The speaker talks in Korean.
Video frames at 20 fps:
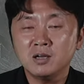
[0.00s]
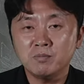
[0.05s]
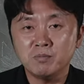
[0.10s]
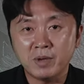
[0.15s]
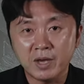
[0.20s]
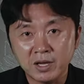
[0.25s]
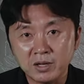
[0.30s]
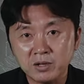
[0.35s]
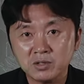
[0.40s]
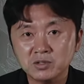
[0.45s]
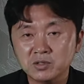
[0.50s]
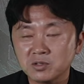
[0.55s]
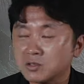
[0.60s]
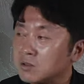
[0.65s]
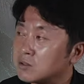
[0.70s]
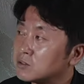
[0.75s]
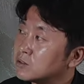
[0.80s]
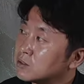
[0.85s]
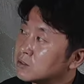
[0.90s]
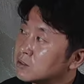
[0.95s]

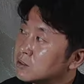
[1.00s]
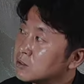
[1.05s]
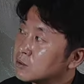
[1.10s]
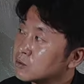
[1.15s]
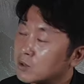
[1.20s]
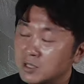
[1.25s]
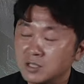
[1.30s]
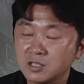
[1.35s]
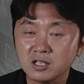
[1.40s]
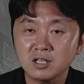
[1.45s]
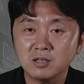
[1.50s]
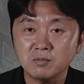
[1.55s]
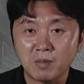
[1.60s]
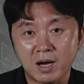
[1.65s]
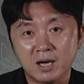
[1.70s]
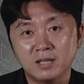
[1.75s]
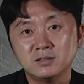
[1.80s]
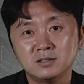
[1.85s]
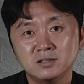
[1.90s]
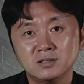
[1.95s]
매력적이어서 굉장히
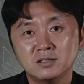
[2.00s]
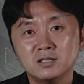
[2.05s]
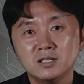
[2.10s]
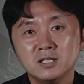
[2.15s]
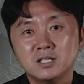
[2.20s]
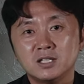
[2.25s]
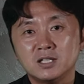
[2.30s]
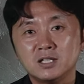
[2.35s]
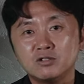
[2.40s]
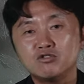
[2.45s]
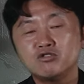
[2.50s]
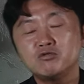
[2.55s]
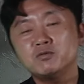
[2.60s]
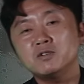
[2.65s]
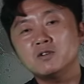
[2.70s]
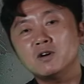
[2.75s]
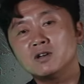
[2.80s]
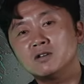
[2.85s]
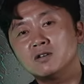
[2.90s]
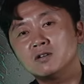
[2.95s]
많은 이 투비
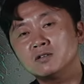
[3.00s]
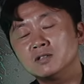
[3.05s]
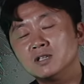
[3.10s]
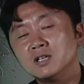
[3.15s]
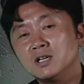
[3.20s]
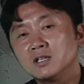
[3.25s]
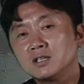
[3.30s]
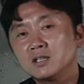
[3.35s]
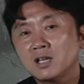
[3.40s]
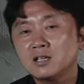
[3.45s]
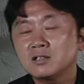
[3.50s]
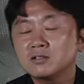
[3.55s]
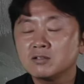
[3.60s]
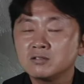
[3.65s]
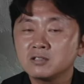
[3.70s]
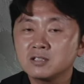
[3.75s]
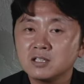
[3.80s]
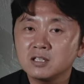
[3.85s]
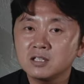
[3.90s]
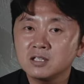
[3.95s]
관련
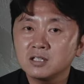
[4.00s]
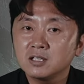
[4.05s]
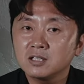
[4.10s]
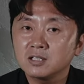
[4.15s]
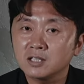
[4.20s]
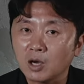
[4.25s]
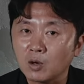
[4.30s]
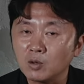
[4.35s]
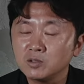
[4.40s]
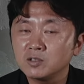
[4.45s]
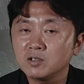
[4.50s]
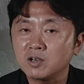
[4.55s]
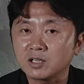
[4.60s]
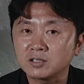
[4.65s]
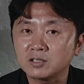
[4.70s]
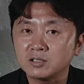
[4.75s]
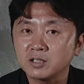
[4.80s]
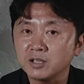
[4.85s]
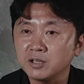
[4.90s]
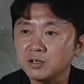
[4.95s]
캐릭터들이 나오는 것
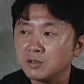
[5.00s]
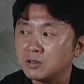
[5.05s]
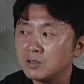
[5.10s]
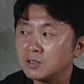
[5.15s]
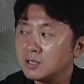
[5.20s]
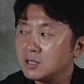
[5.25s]
같은데요.